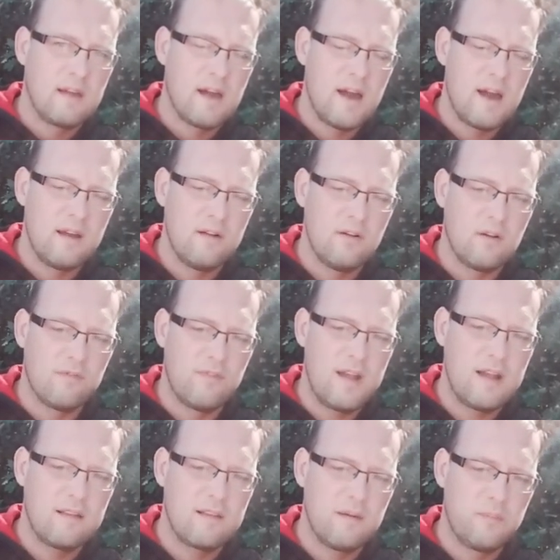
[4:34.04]
gerade noch
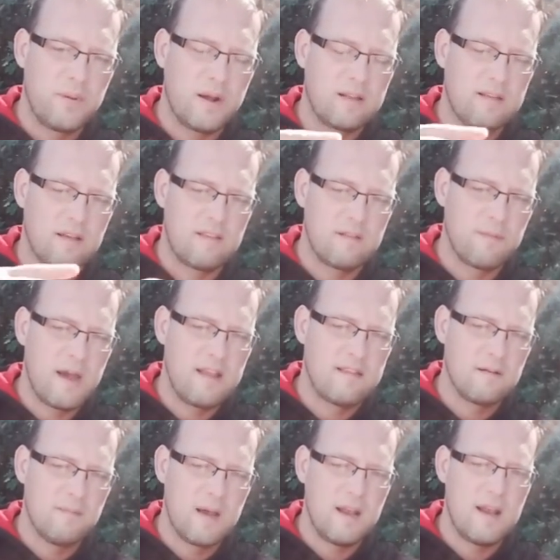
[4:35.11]
weg. Dann packt der
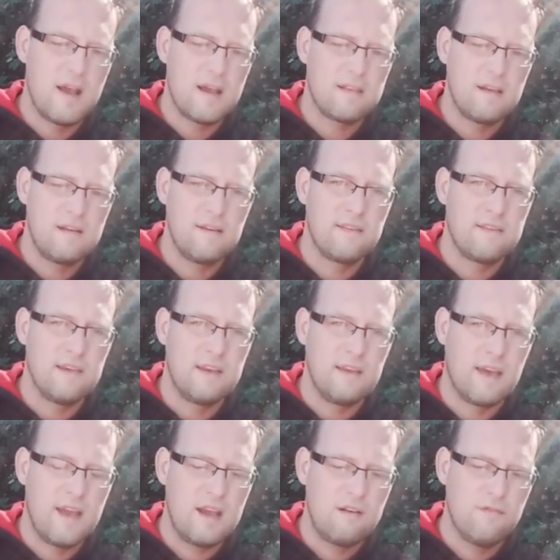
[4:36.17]
zweite mal nach, dann ist er
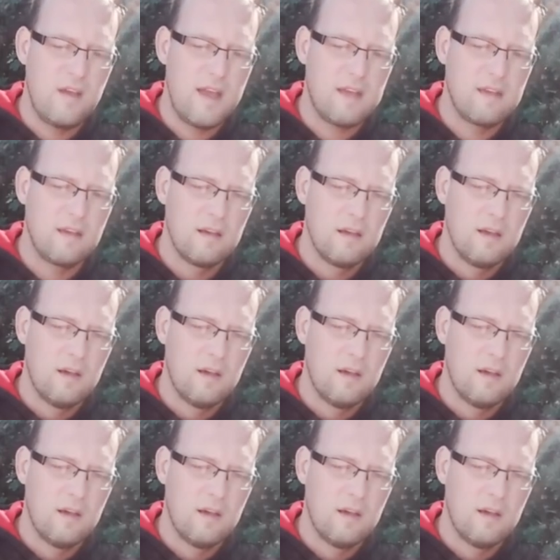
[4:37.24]
direkt weg